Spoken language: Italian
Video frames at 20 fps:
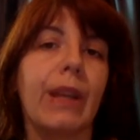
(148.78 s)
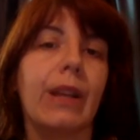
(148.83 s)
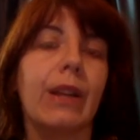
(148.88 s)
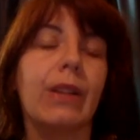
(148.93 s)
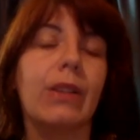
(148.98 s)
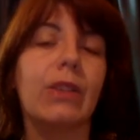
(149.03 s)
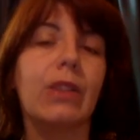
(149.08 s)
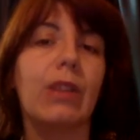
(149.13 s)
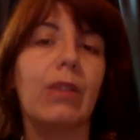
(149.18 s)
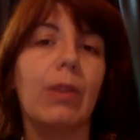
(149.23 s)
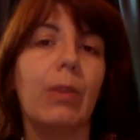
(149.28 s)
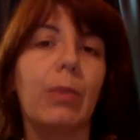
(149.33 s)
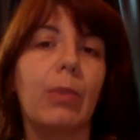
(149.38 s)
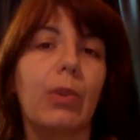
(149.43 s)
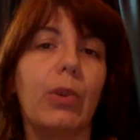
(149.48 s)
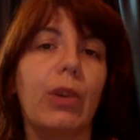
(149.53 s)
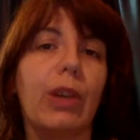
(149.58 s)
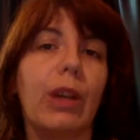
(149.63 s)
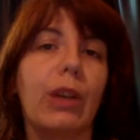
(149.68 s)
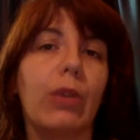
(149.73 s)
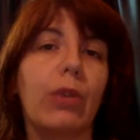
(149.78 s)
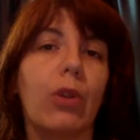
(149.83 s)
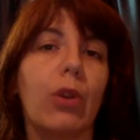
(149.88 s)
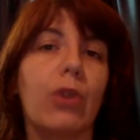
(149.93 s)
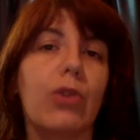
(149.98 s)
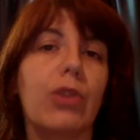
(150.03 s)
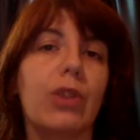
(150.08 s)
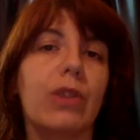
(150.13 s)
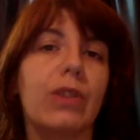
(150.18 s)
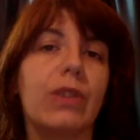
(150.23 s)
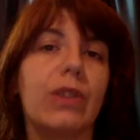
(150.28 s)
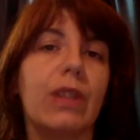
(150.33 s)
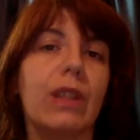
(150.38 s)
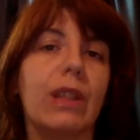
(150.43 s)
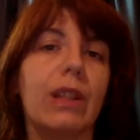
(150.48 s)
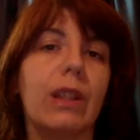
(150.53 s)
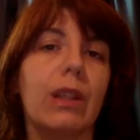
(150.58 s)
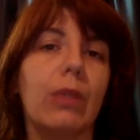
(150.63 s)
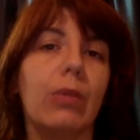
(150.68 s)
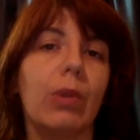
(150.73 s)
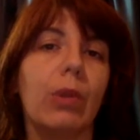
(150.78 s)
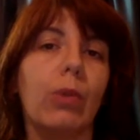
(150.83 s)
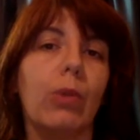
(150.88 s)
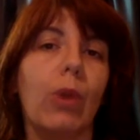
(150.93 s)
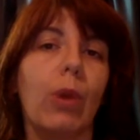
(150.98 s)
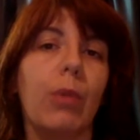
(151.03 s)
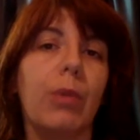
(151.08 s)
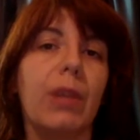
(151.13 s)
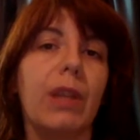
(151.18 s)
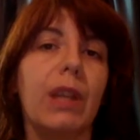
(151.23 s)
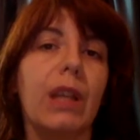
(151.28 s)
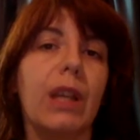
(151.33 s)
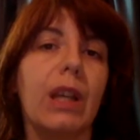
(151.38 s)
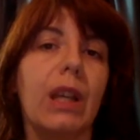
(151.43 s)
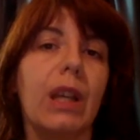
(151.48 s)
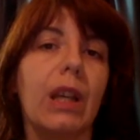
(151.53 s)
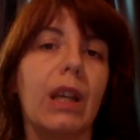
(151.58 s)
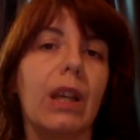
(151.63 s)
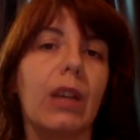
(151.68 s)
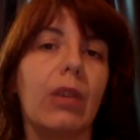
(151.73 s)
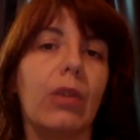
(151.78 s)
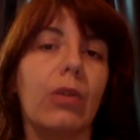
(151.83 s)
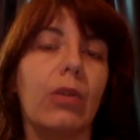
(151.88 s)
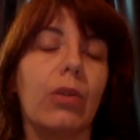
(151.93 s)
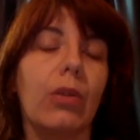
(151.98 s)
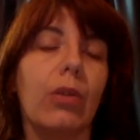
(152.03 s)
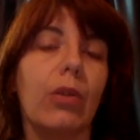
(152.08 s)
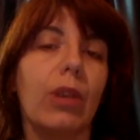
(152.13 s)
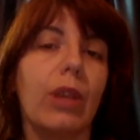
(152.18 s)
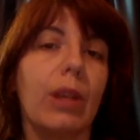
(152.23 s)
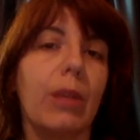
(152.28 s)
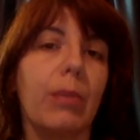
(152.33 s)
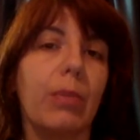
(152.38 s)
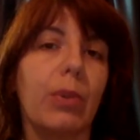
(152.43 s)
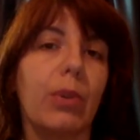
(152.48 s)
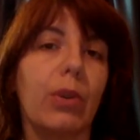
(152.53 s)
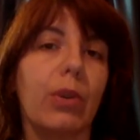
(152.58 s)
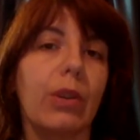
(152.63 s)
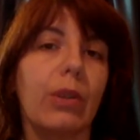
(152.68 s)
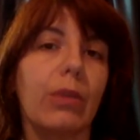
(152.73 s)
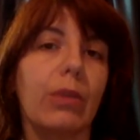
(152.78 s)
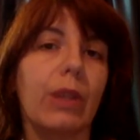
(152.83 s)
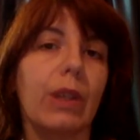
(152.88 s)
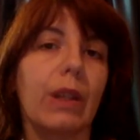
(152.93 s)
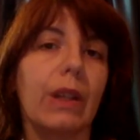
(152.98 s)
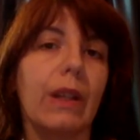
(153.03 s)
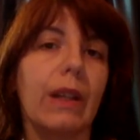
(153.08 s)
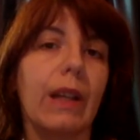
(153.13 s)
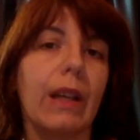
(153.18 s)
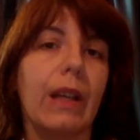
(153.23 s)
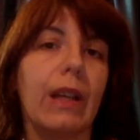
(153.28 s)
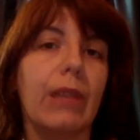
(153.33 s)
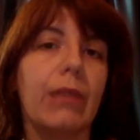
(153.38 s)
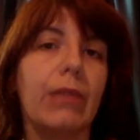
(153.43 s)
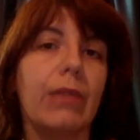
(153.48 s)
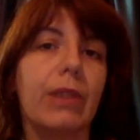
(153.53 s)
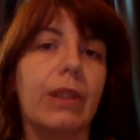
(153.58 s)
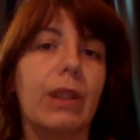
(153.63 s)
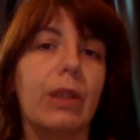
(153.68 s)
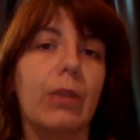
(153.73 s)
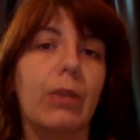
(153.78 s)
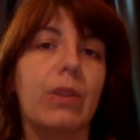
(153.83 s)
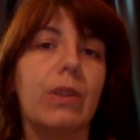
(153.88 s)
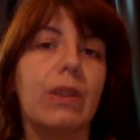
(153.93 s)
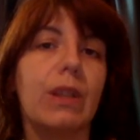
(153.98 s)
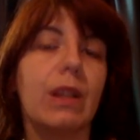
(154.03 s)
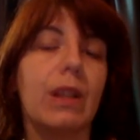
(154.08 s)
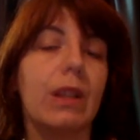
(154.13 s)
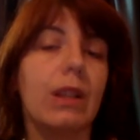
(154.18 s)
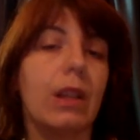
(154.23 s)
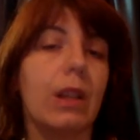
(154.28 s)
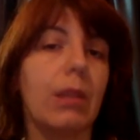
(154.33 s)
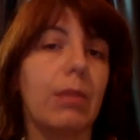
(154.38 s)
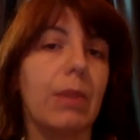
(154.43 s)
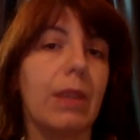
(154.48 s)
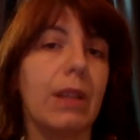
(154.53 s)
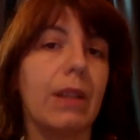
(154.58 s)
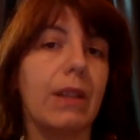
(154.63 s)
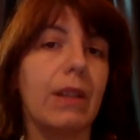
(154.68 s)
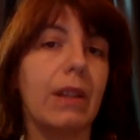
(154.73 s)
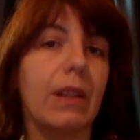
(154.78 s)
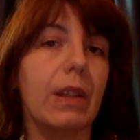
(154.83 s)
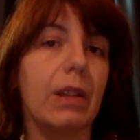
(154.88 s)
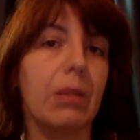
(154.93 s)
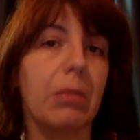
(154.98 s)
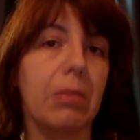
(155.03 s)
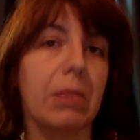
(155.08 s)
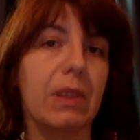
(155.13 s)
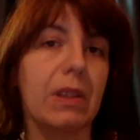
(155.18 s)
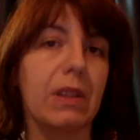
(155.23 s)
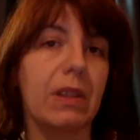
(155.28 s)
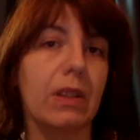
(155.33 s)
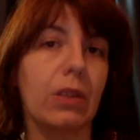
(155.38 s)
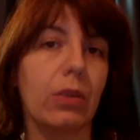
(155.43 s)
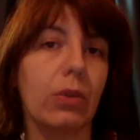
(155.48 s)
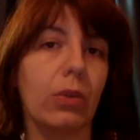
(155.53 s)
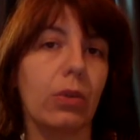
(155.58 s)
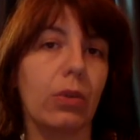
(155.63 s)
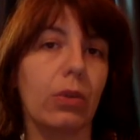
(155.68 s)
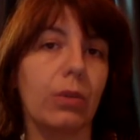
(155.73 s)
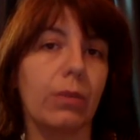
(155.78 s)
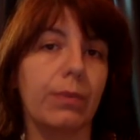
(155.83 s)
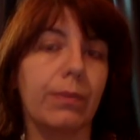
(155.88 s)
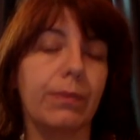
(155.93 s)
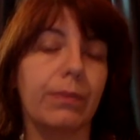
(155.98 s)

salvo poi accorgersi che di quegli uomini non le importa un granché, infatti questi letteralmente impazziscono.